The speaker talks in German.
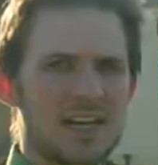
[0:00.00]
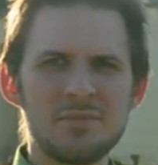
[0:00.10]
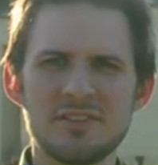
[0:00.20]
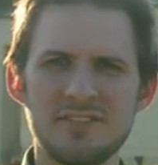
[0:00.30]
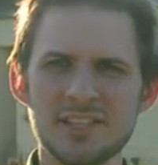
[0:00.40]
wir
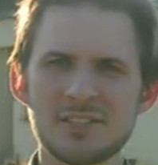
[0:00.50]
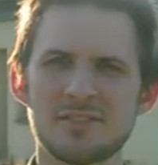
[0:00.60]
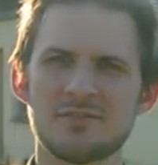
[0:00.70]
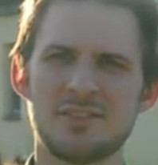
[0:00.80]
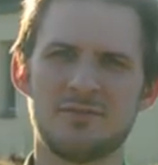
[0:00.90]
haben die
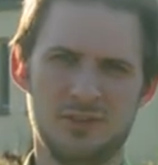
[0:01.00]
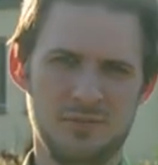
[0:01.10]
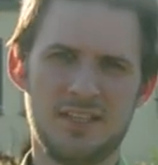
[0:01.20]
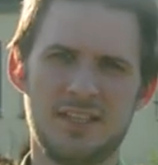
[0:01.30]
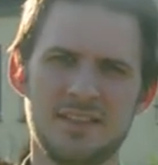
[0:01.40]
Werkstatt soweit
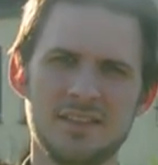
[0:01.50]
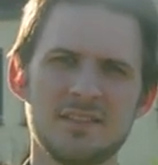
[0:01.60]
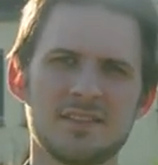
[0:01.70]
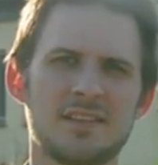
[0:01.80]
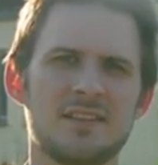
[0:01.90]

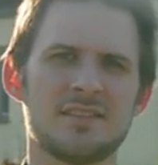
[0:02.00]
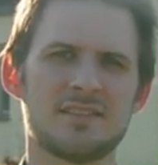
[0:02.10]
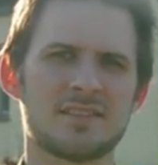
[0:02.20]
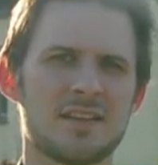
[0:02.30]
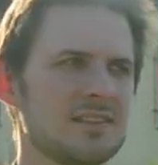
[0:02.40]
vorbereitet, das heißt
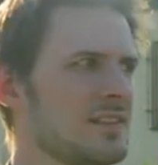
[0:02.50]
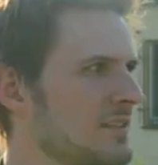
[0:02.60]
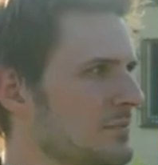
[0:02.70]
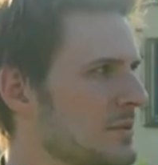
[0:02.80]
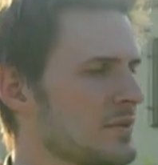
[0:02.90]
es kann hier an
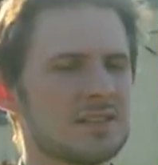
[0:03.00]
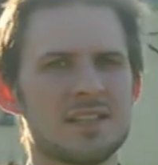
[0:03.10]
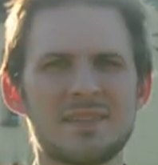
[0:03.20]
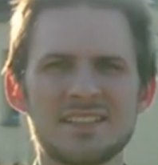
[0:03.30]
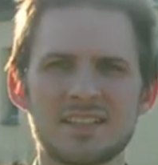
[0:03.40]
die
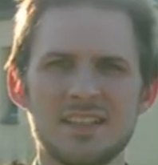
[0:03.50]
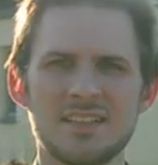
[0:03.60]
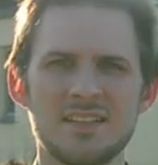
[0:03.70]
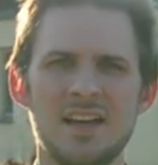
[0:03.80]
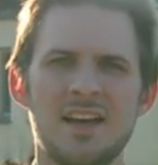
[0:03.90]
Bodenmasse
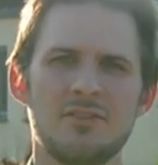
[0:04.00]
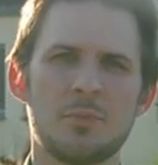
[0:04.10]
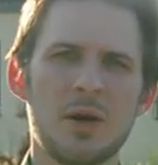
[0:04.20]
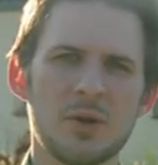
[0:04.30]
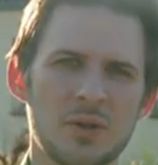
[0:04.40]
gehen. Wir
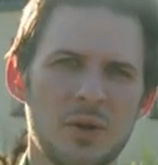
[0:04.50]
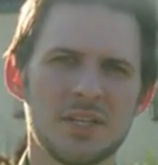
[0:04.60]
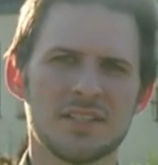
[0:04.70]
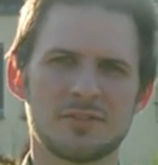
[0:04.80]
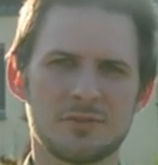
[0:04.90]
brauchen
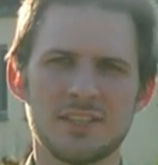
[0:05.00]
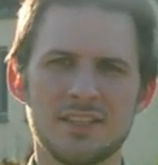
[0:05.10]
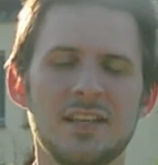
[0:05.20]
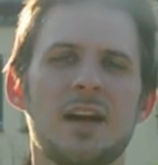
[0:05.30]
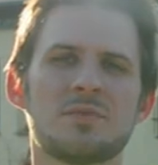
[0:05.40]
euch natürlich
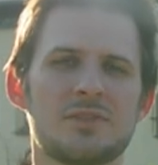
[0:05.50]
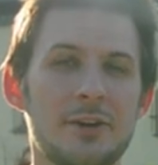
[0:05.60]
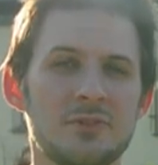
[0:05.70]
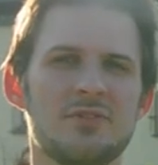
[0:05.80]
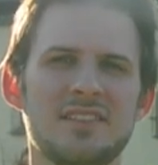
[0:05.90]
hier, am
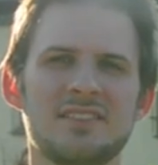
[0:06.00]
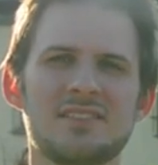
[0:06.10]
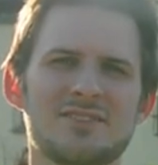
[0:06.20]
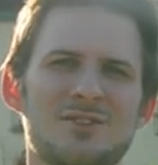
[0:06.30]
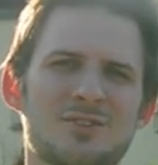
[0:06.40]
22.
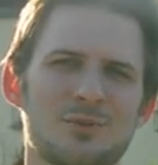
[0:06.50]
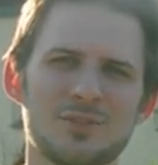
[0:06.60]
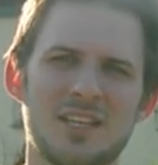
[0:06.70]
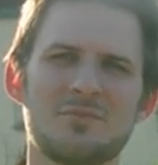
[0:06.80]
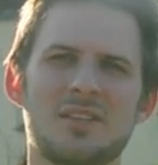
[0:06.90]
soll es
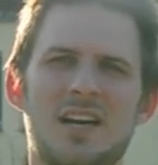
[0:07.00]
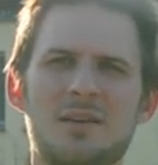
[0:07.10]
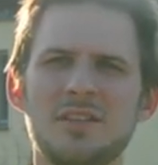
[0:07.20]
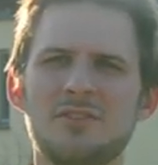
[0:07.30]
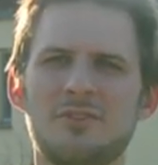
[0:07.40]
losgehen mit der
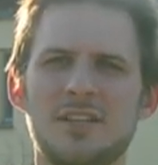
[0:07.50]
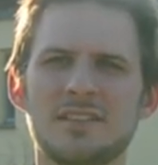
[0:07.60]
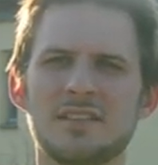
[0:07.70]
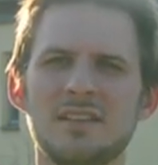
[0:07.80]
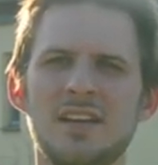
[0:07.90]

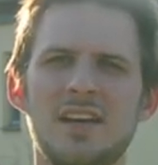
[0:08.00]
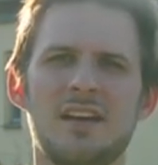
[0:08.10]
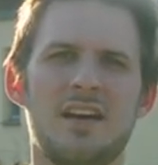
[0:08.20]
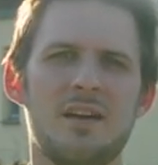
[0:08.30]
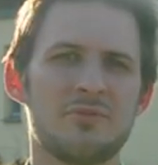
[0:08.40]
Arbeitsphase.
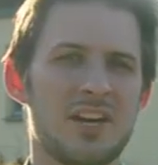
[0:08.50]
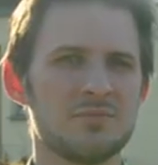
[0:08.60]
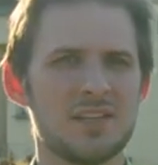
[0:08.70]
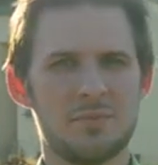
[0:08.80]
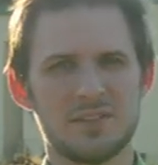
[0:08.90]
Ähm, wir
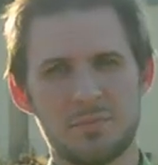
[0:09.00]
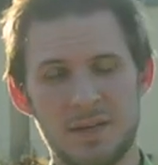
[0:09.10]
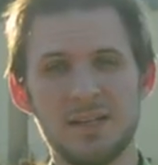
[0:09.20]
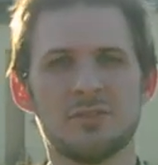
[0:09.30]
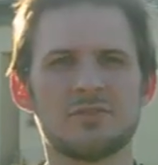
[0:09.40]
haben die
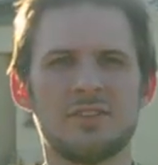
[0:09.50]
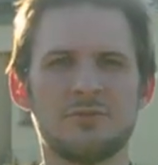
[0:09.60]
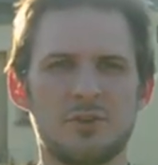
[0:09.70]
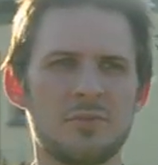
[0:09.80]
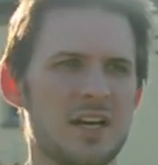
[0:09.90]
Arbeitsplanung soweit
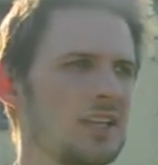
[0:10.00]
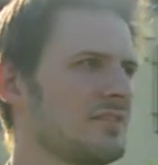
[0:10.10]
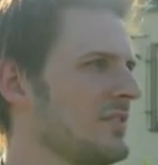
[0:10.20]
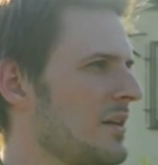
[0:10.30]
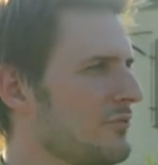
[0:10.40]

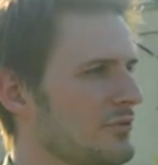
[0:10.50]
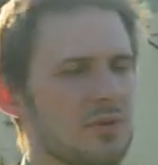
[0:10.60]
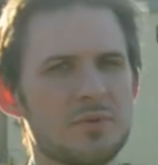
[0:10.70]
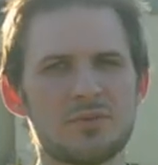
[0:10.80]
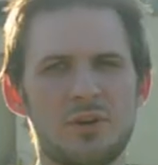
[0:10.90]
vorbereitet, wir haben
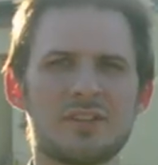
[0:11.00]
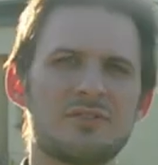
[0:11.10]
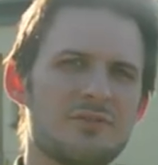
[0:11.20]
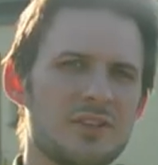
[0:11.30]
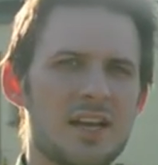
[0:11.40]
viel besorgt,
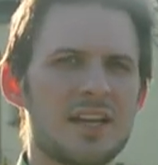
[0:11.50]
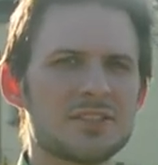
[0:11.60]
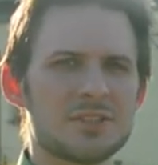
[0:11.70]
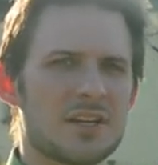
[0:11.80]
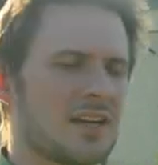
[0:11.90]
viel
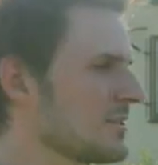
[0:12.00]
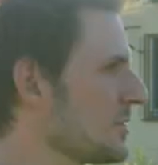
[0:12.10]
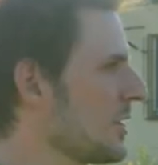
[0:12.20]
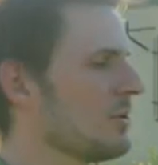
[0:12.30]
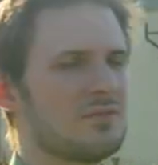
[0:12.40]
ange
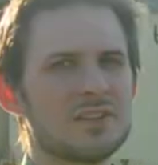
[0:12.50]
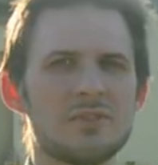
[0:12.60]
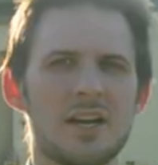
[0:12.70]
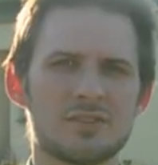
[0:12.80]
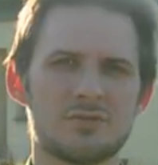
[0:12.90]
angeschaut, was
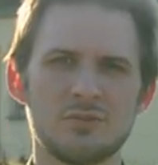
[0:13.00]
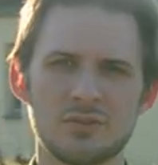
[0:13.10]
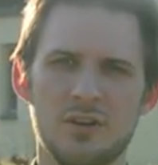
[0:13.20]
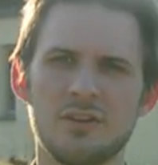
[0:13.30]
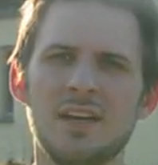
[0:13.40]
wir alles tun
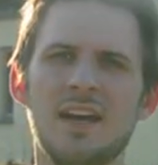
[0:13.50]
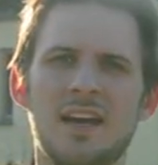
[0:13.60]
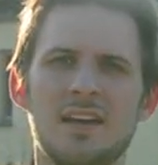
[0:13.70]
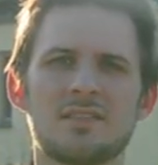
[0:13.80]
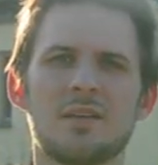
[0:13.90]
können.
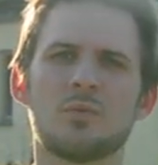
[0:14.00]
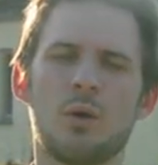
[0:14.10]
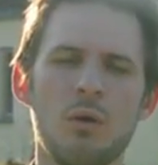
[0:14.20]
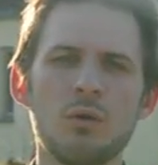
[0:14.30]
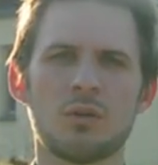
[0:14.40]
Es gibt
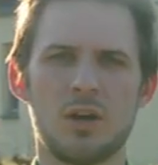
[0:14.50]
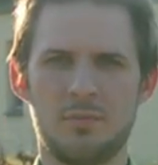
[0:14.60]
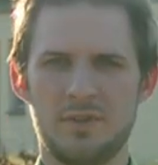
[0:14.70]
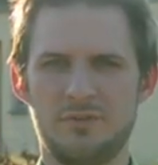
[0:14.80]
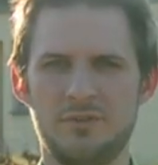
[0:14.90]

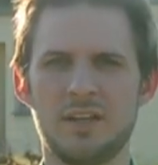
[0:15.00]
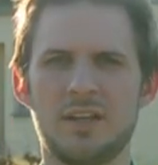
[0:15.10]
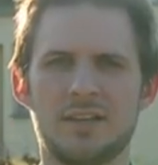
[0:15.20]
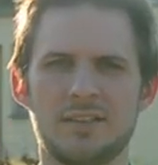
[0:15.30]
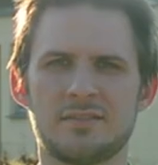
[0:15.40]
unglaublich viel
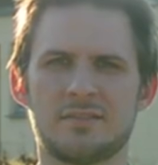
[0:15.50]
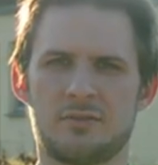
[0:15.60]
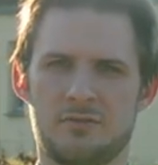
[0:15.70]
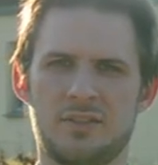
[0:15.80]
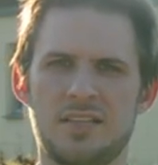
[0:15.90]
an
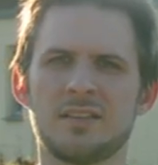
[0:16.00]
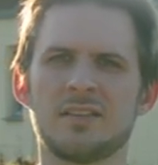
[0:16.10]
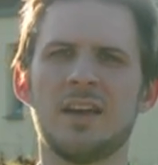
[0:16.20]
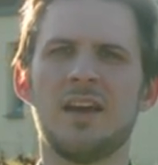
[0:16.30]
Listen und Dingen.